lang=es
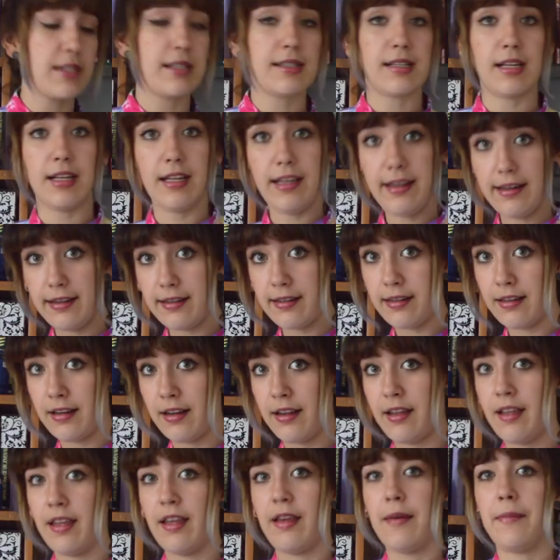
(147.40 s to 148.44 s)
a salir,
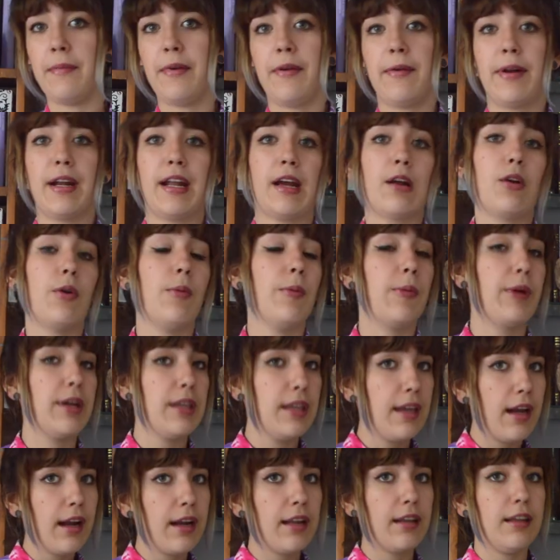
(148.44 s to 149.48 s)
me van a
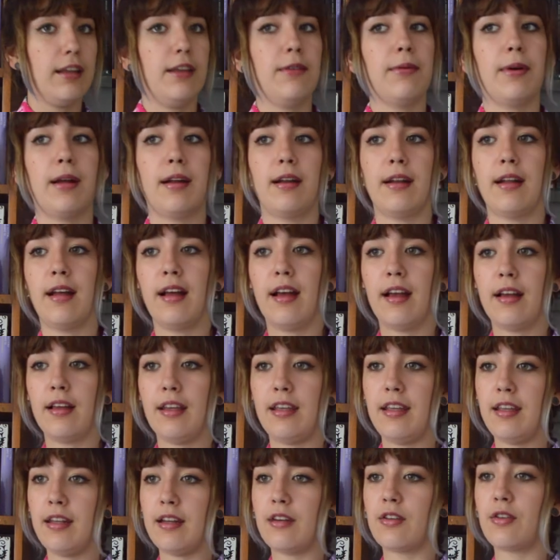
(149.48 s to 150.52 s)
acompañar y van a
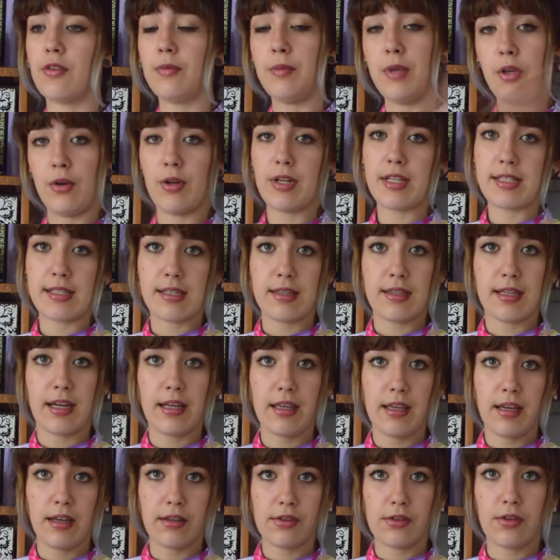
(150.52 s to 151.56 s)
ir conmigo en este
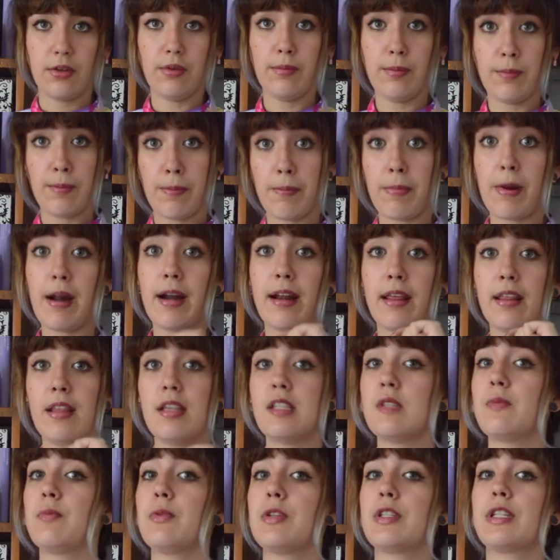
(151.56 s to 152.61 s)
trayecto para
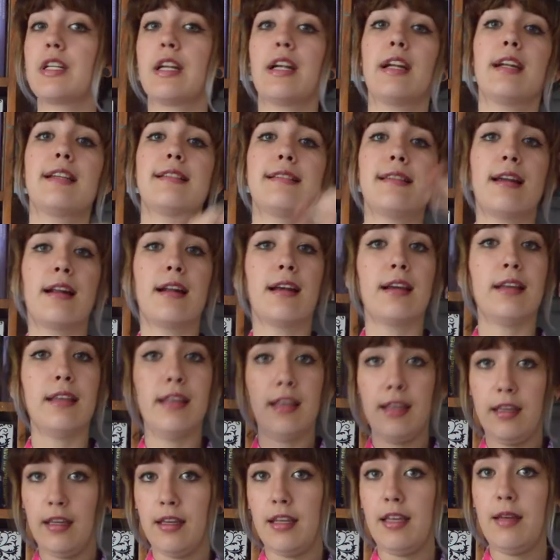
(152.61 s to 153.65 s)
después regresar
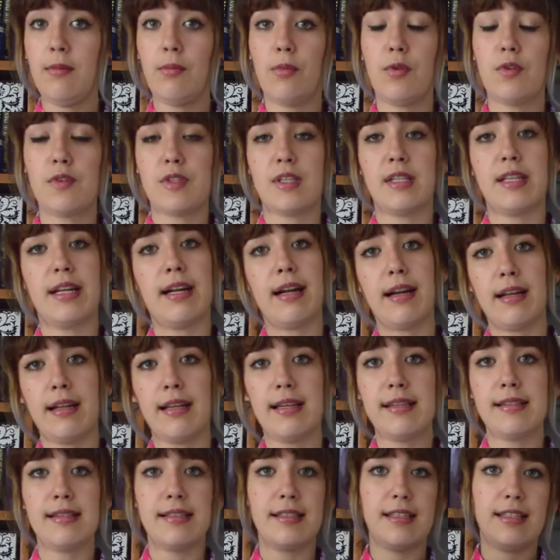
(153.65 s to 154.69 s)
aquí y
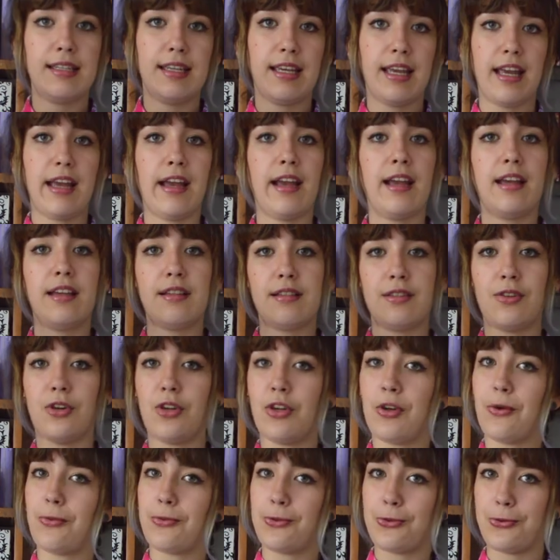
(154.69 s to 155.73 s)
mostrarles qué es lo
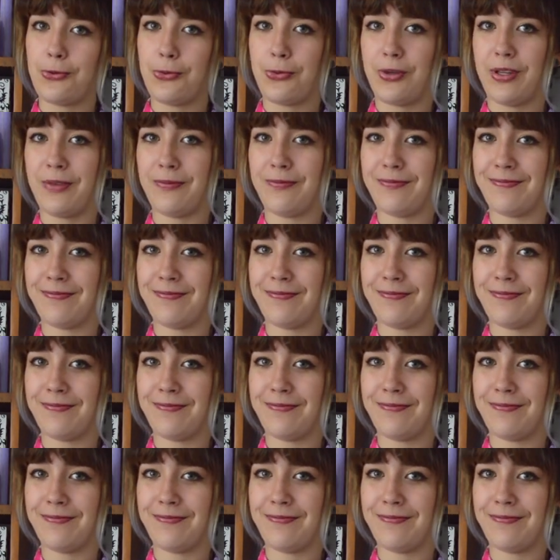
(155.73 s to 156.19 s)
que obtuve.